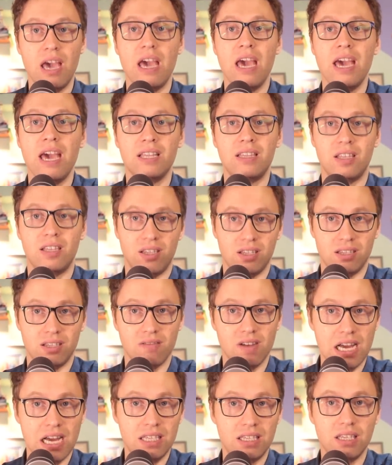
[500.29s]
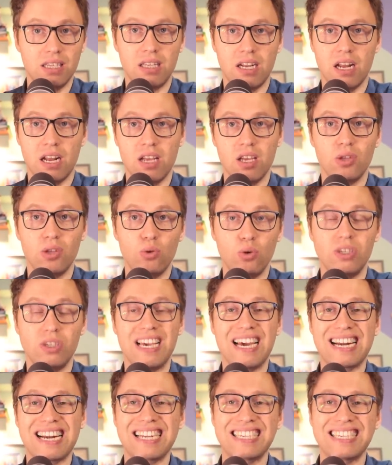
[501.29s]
это называется, дорогие друзья,